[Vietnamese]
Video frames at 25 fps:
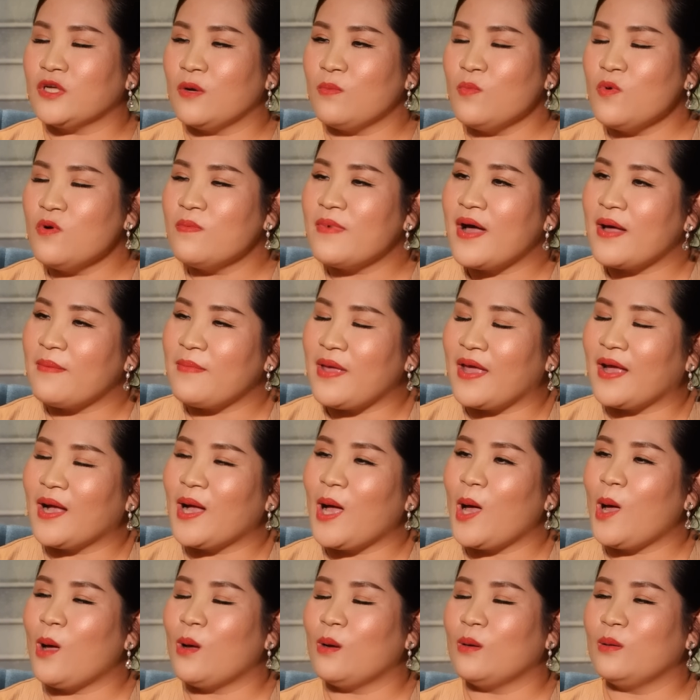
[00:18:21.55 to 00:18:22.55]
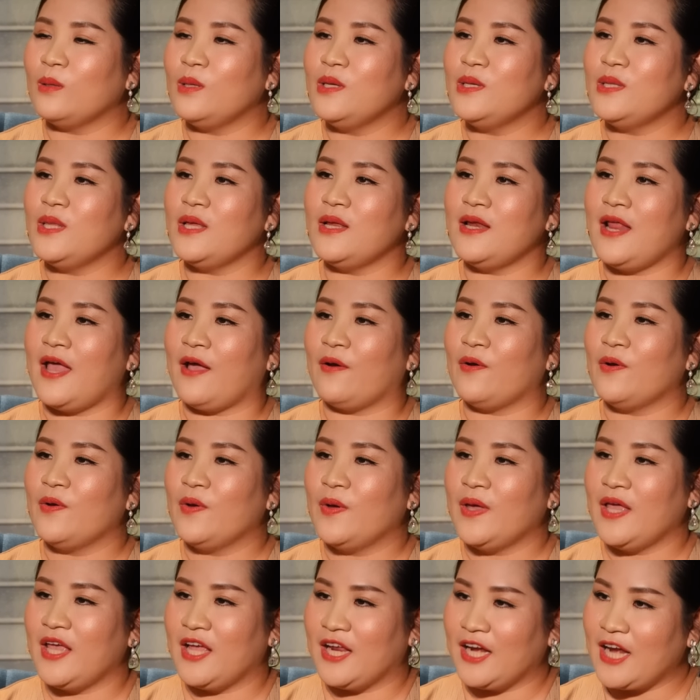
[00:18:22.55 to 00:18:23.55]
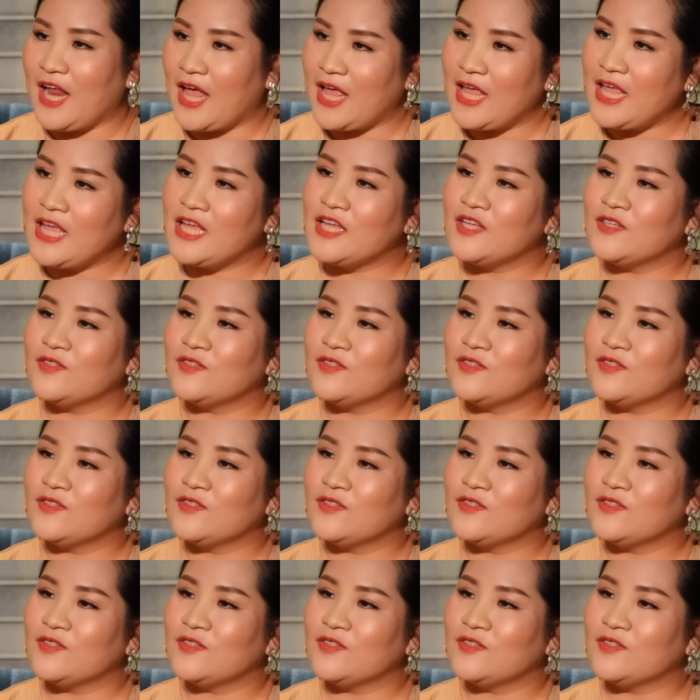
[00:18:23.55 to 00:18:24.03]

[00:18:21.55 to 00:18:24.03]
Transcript: sống của ba mẹ con như thế nào hiện nay?